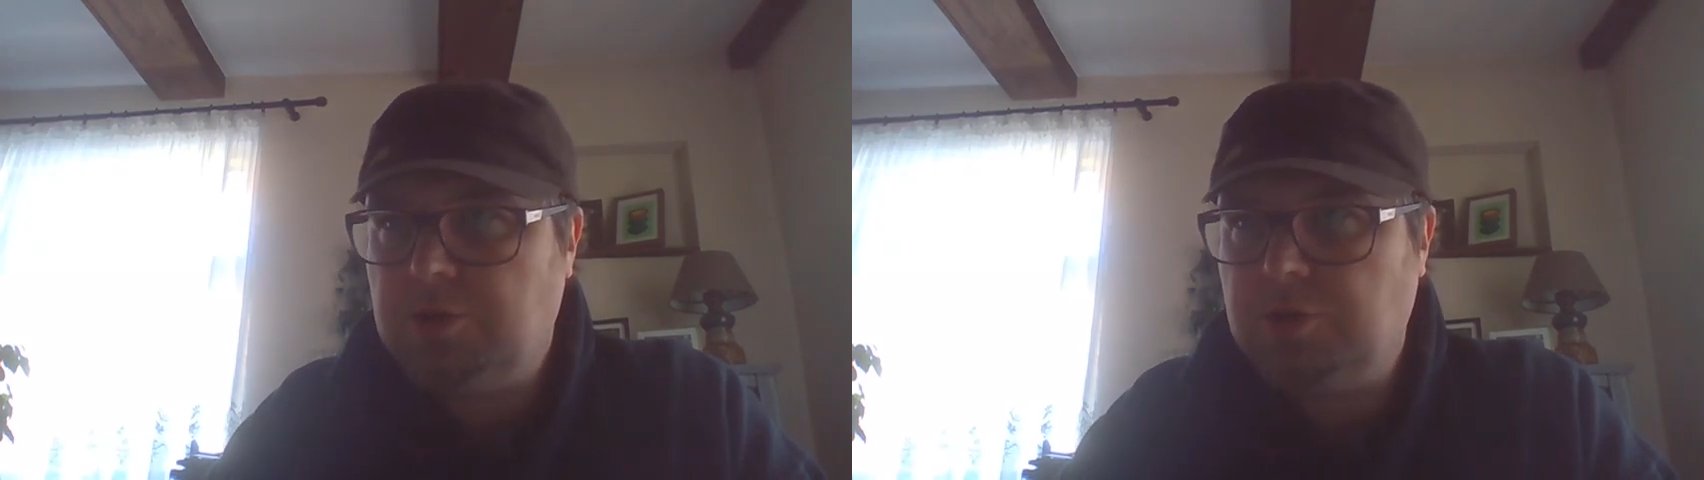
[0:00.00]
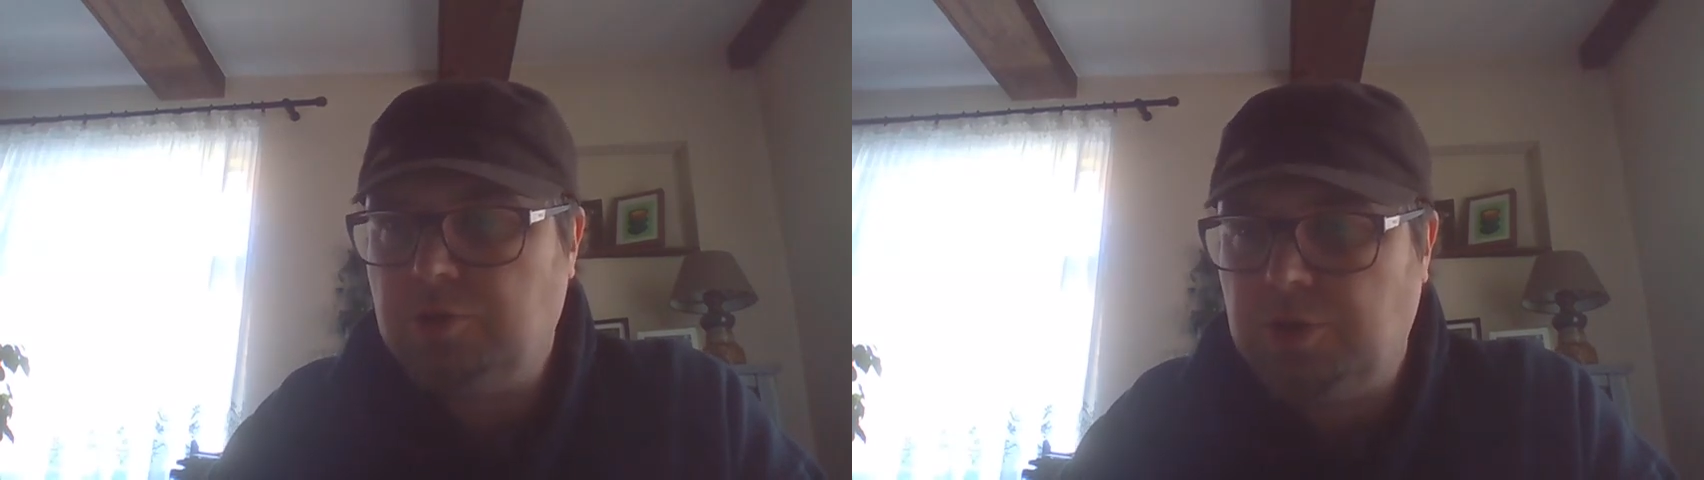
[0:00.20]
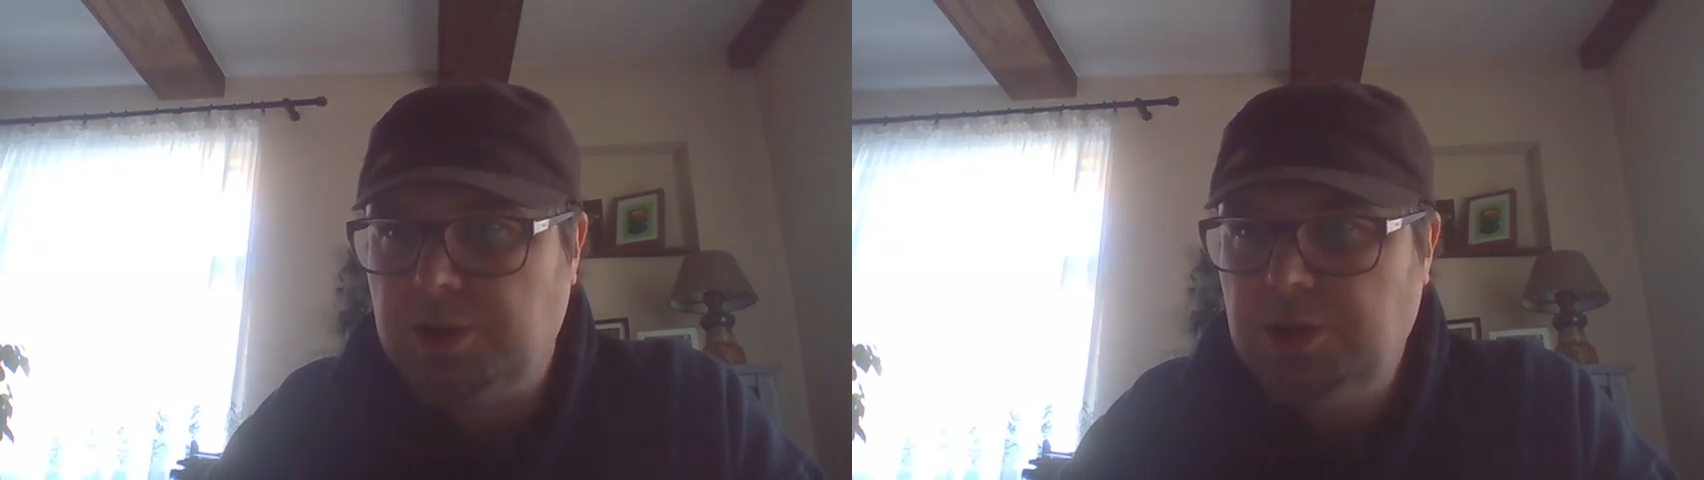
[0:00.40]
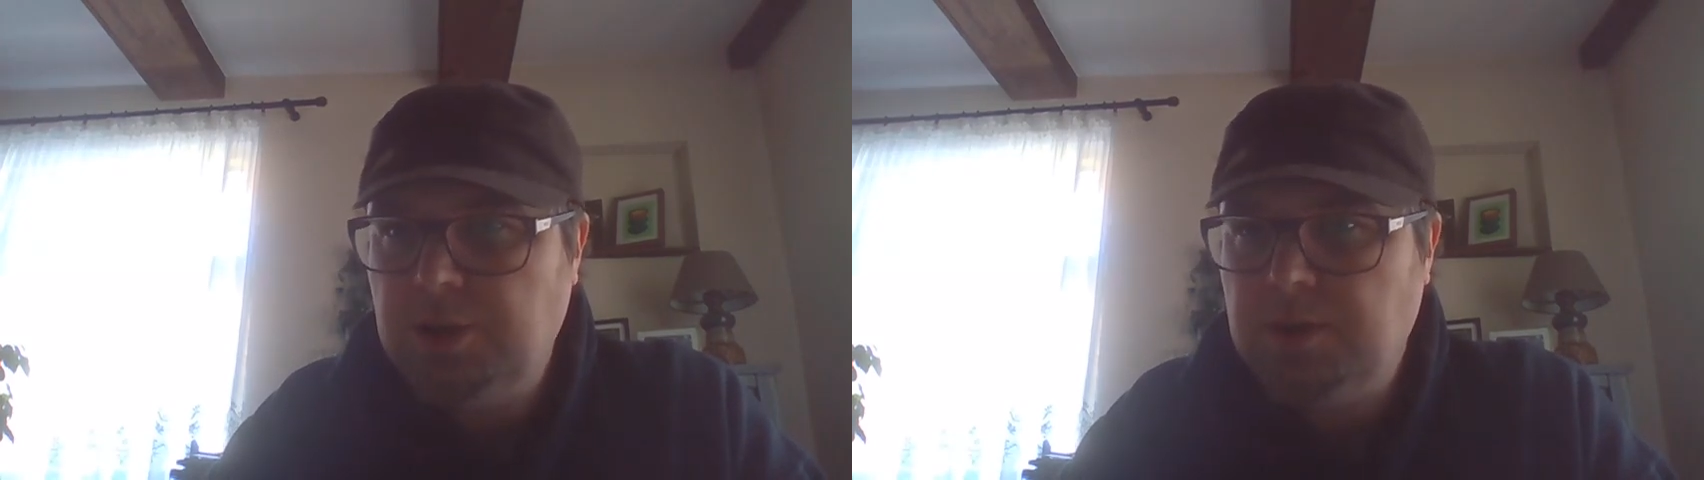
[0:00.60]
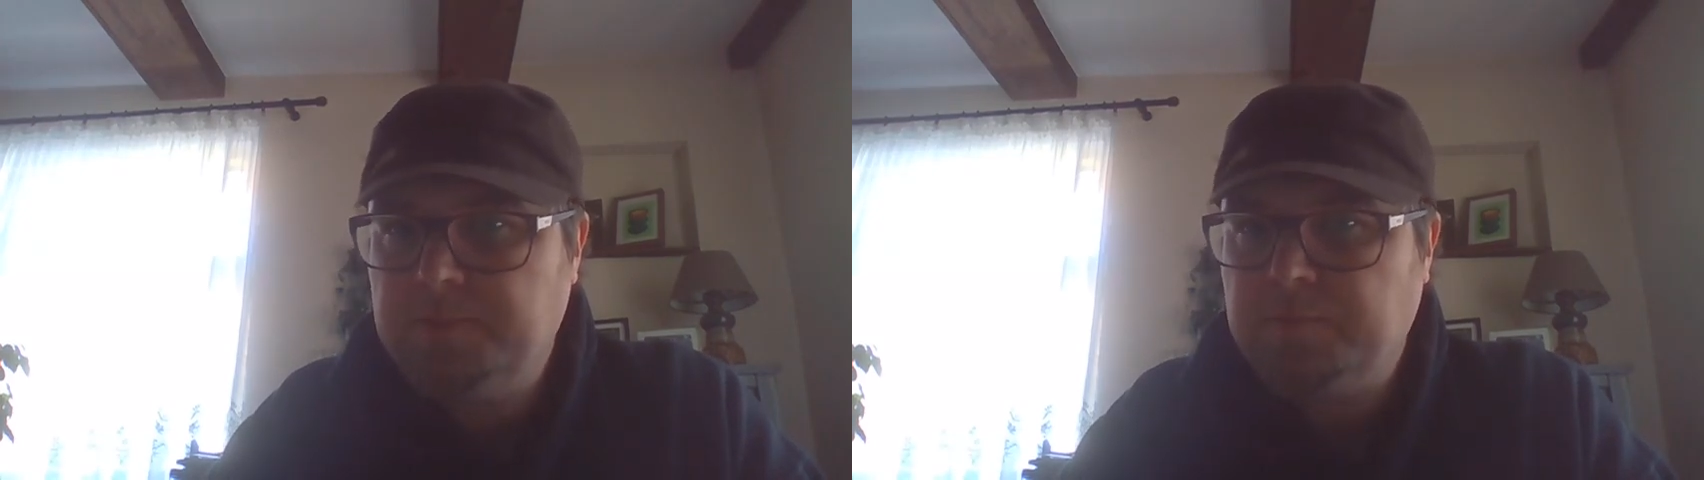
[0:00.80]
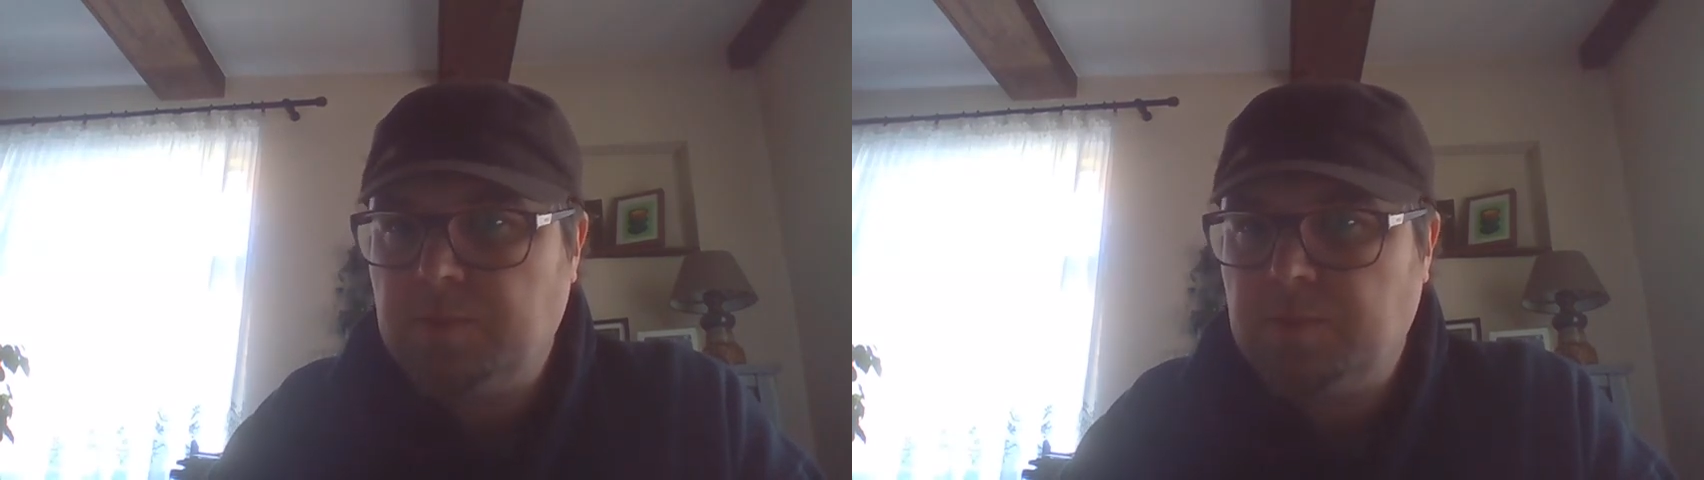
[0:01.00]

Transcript: sztuki